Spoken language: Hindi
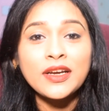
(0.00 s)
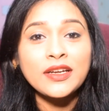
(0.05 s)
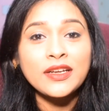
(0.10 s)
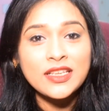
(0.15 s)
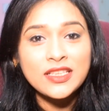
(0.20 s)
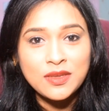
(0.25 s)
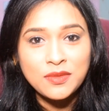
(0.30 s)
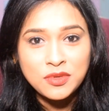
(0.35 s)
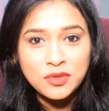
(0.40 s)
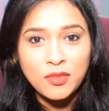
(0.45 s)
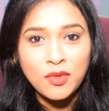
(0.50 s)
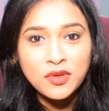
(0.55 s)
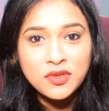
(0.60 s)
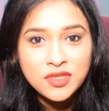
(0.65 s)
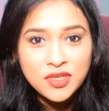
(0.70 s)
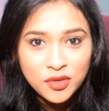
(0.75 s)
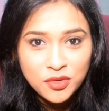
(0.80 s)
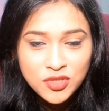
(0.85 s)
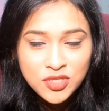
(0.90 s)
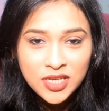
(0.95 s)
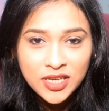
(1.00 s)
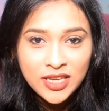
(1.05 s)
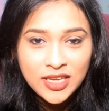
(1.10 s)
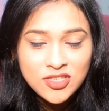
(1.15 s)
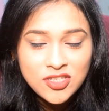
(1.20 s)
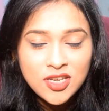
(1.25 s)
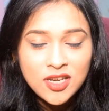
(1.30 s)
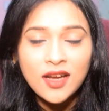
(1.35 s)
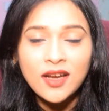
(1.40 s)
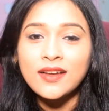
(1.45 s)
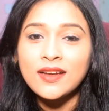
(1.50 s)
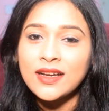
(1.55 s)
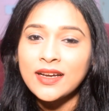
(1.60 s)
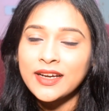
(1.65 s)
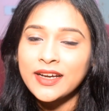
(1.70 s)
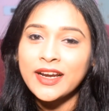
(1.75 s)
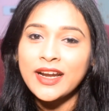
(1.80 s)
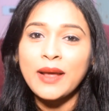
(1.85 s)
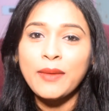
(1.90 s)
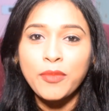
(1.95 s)
डिस्क्रिप्शन बॉक्स जरूर चेक कीजिएगा
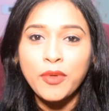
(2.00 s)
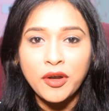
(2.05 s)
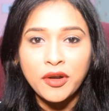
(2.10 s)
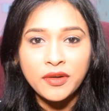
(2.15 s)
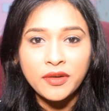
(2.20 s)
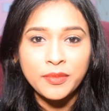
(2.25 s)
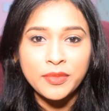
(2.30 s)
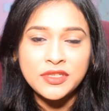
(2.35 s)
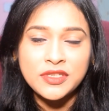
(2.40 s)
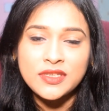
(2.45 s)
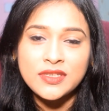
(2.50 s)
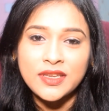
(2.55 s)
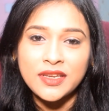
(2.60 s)
अगर आप प्रोडक्ट परचेज